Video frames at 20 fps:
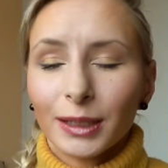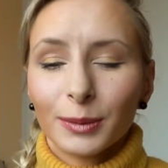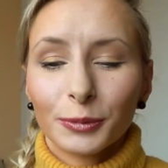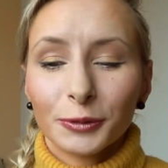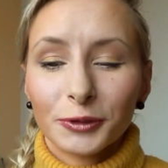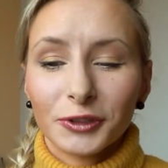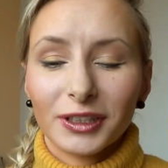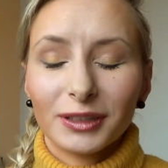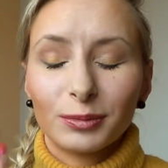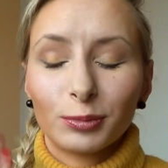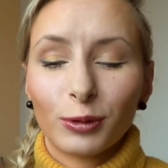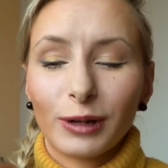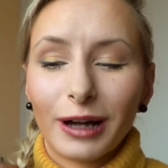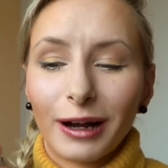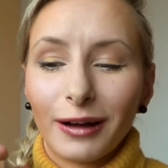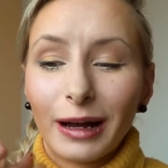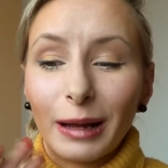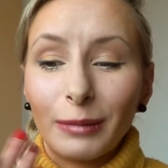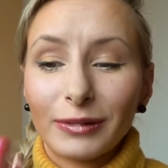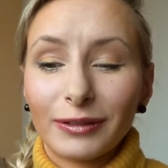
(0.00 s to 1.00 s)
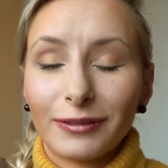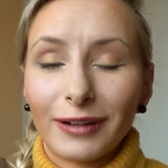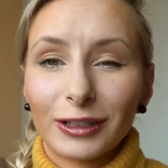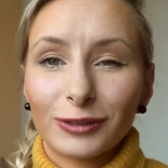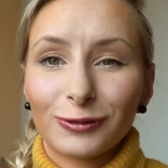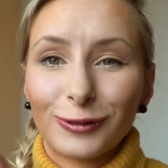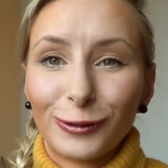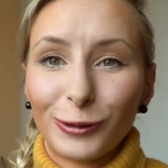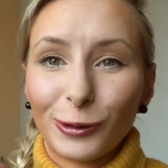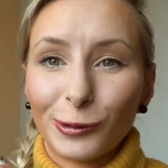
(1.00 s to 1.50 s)
Później spłukałam
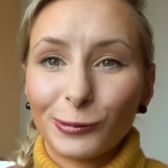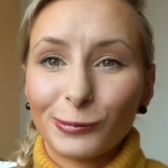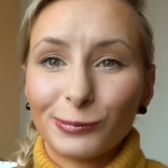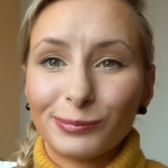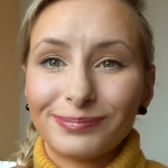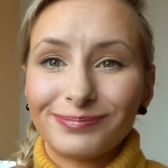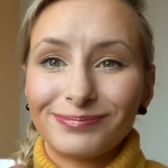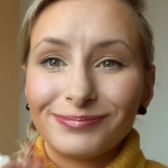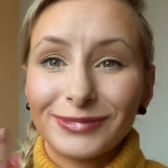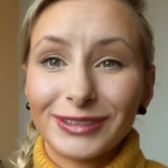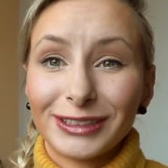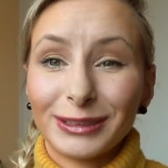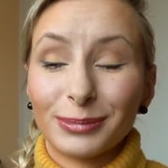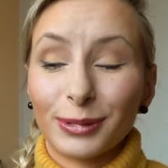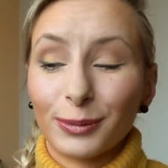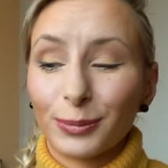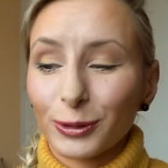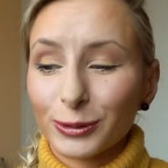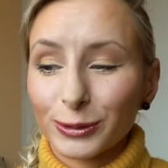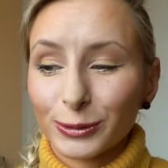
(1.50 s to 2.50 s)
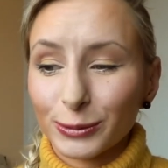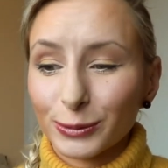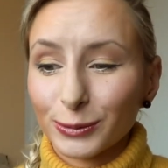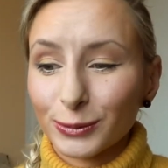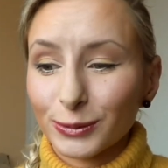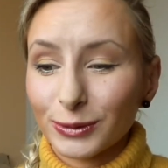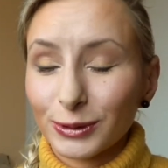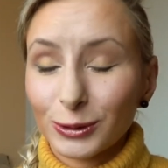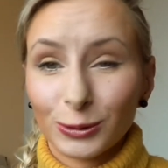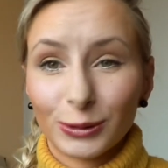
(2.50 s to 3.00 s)
twarz wodą i po
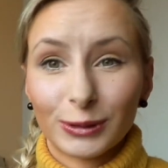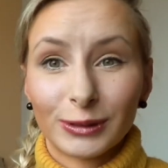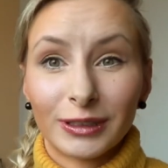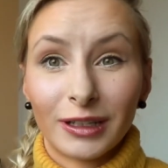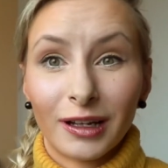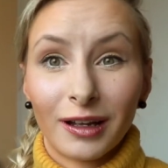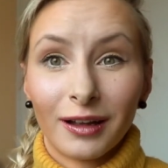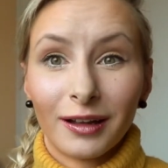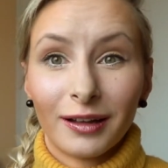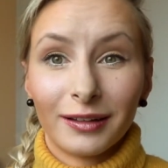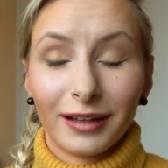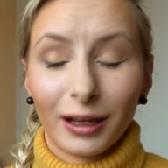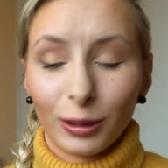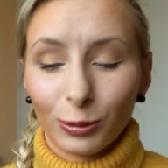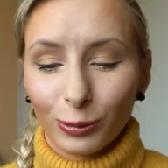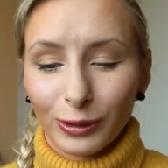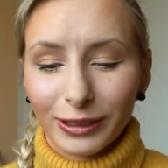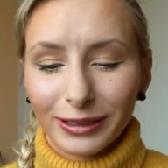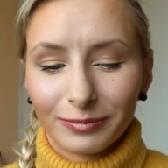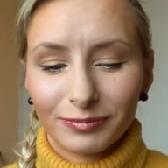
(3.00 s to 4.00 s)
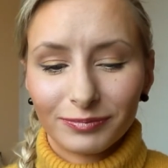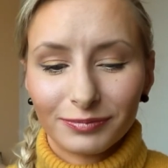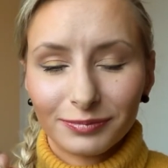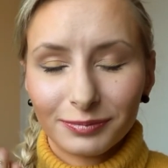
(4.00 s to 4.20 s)
prostu cud natury.